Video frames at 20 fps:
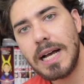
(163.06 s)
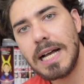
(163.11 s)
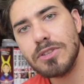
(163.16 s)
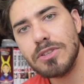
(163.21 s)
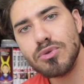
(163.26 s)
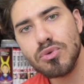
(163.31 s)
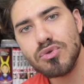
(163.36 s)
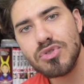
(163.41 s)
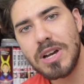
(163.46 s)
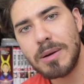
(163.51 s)

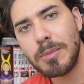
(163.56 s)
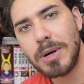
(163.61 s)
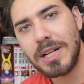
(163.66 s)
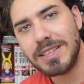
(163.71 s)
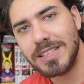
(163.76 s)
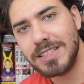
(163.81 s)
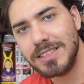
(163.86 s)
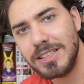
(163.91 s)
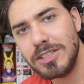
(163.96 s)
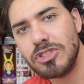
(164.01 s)
Aggiungiamo
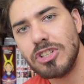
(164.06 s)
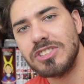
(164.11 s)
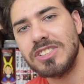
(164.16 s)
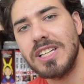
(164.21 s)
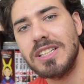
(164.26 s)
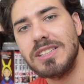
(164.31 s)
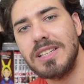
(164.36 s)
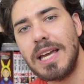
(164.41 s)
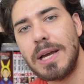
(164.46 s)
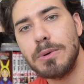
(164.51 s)
altri
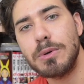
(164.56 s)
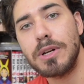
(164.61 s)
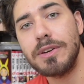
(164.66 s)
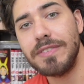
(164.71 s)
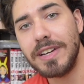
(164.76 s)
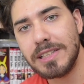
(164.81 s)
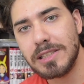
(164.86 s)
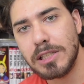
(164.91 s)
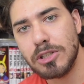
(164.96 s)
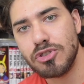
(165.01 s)
17,20 euro
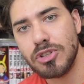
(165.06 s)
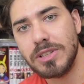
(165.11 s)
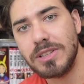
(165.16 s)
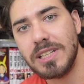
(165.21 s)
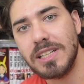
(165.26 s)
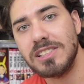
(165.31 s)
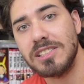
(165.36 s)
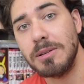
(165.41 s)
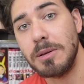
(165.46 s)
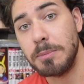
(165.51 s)

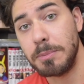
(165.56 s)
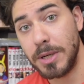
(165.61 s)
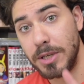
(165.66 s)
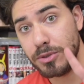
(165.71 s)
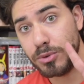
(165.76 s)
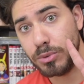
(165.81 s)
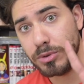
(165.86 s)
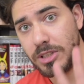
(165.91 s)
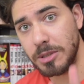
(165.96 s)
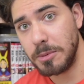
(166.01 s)
per gli
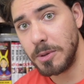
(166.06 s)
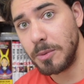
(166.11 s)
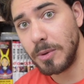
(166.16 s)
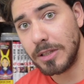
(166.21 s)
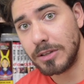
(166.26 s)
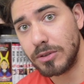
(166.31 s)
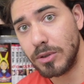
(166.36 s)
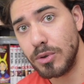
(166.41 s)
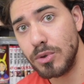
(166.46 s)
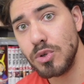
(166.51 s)
ultimi
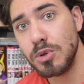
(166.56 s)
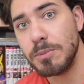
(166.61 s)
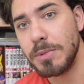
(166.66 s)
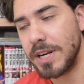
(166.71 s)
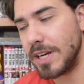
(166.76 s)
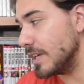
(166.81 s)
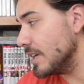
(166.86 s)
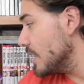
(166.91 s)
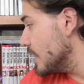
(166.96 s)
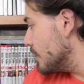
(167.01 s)
4
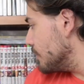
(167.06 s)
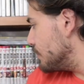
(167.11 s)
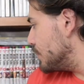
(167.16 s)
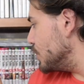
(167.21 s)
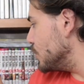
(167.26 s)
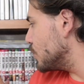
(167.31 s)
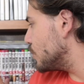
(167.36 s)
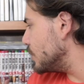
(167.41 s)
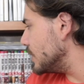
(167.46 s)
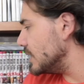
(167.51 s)
numeri,
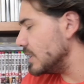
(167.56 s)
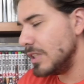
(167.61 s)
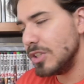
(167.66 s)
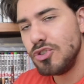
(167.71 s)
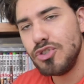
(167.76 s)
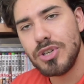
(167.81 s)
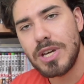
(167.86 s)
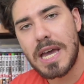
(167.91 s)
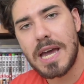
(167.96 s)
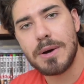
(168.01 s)
più
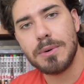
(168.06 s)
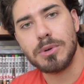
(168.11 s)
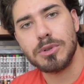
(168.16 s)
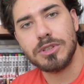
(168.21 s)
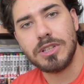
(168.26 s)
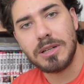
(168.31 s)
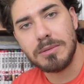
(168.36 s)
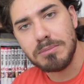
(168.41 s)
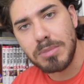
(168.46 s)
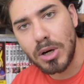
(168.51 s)
15 euro
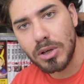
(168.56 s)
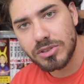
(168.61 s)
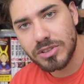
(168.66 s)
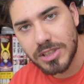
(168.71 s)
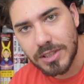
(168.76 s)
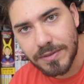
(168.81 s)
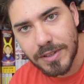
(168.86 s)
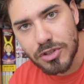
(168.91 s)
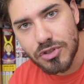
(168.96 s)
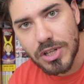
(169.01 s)
del box
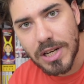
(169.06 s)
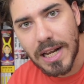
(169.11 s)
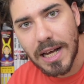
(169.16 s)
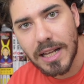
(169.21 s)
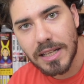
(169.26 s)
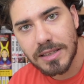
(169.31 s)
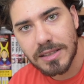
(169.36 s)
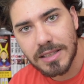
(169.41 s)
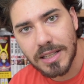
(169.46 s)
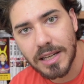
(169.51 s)
di
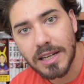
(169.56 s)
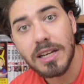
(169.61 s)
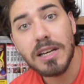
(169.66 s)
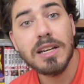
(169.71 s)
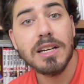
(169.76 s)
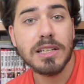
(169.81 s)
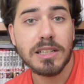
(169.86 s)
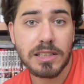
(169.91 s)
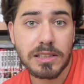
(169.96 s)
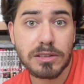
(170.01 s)
vigilante,
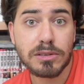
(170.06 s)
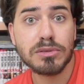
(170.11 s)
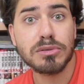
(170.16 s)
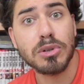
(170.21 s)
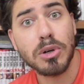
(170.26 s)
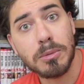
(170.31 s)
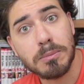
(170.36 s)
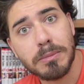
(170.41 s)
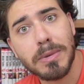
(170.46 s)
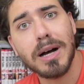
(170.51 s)

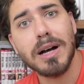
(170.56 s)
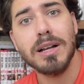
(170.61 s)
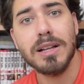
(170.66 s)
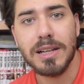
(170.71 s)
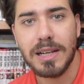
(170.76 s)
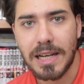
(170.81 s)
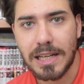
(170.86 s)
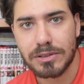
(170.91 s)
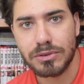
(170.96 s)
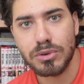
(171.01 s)
insomma,
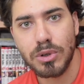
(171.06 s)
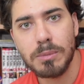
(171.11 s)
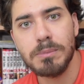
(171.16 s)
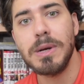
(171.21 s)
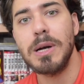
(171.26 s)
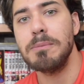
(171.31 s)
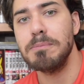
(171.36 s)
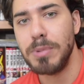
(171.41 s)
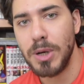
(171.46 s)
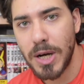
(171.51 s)
la
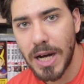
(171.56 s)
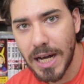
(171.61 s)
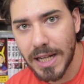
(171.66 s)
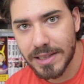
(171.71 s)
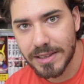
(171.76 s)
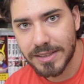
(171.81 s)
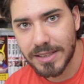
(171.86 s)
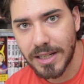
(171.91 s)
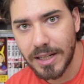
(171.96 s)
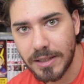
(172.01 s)
somma è un po'
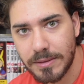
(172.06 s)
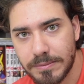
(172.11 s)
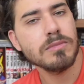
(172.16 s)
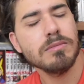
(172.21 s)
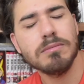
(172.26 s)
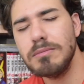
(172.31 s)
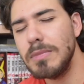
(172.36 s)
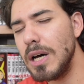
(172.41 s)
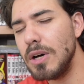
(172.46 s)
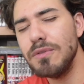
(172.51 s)
alta.
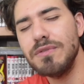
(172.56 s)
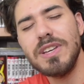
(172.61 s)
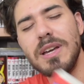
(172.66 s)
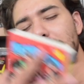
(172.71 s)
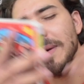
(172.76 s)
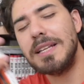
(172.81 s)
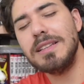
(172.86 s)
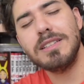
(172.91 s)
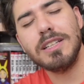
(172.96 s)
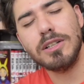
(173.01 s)
Ma
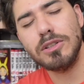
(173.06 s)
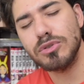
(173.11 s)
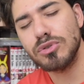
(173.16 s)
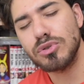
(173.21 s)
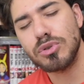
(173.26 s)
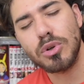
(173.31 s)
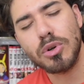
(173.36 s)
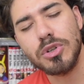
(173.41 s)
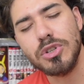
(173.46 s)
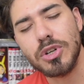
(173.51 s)
ovviamente non
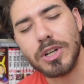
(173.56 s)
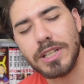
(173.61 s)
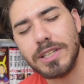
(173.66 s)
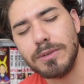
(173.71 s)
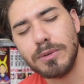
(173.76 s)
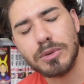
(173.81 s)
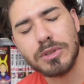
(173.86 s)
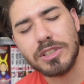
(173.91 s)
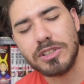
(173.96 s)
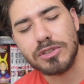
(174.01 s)
sono io che
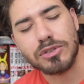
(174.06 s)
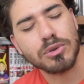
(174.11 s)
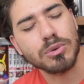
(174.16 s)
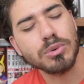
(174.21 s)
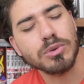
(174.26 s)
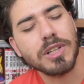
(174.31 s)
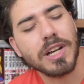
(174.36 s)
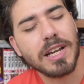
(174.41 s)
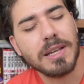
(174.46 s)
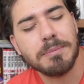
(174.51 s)
devo
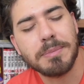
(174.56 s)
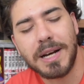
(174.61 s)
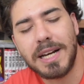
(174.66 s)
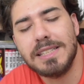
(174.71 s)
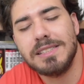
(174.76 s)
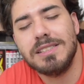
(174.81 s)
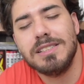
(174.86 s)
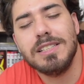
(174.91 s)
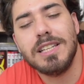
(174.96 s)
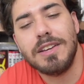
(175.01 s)
discutere i
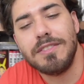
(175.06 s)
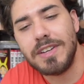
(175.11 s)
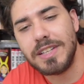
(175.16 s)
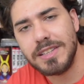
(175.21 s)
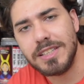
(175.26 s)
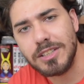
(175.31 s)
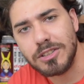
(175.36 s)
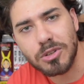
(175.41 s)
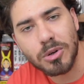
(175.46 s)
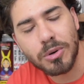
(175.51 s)
prezzi dei
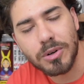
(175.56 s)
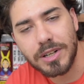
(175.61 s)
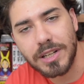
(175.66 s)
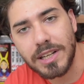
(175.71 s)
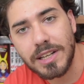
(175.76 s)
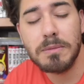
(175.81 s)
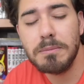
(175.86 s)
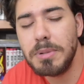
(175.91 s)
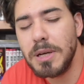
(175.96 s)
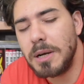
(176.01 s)

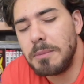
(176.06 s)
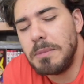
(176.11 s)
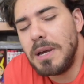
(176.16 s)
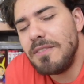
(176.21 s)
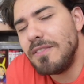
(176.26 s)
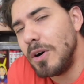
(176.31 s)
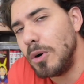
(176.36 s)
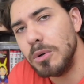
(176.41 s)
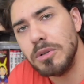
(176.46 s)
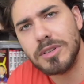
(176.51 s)
venditori. Per me
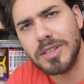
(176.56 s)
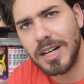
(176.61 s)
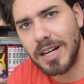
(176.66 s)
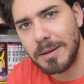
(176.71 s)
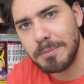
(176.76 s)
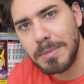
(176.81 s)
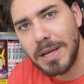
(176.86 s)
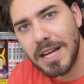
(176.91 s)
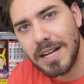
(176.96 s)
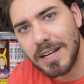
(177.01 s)
va oltre
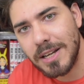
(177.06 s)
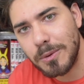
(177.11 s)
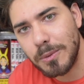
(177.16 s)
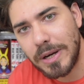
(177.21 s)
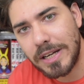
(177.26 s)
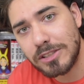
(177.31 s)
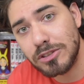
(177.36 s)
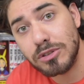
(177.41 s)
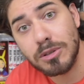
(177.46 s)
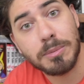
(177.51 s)
che bene
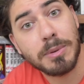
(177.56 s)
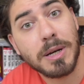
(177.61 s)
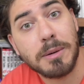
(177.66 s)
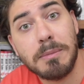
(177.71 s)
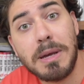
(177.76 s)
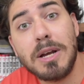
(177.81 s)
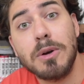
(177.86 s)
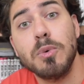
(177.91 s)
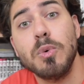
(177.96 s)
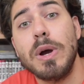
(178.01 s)
questo, per
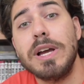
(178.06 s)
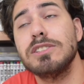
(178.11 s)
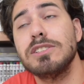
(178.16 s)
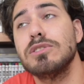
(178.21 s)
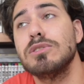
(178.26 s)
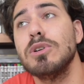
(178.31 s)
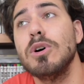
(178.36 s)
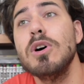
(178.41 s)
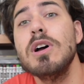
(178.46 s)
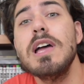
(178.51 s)
me
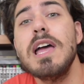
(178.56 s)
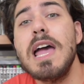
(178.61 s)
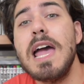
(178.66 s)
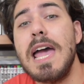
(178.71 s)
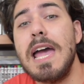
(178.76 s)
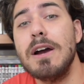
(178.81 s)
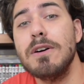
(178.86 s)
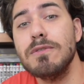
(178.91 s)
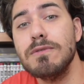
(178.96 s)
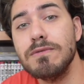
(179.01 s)
questo
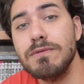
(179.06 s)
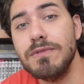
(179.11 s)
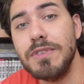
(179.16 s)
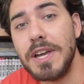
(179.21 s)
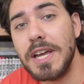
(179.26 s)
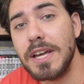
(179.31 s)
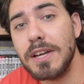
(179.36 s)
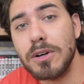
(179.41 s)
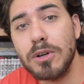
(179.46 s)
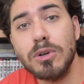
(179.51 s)
è un
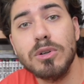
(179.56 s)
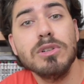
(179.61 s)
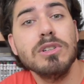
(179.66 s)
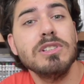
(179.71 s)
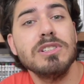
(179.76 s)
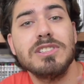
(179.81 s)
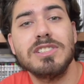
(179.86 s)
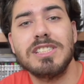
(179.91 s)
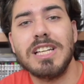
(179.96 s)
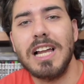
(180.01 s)
vero
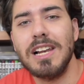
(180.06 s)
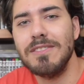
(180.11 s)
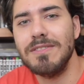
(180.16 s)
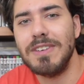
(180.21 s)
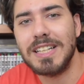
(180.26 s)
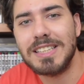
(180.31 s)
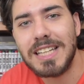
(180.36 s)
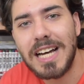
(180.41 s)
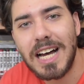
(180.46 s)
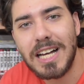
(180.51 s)

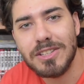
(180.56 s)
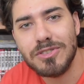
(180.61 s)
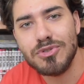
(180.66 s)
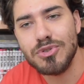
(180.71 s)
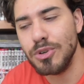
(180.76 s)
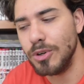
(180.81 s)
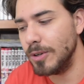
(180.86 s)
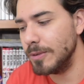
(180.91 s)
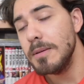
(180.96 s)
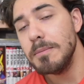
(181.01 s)

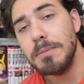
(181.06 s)
salvataggio.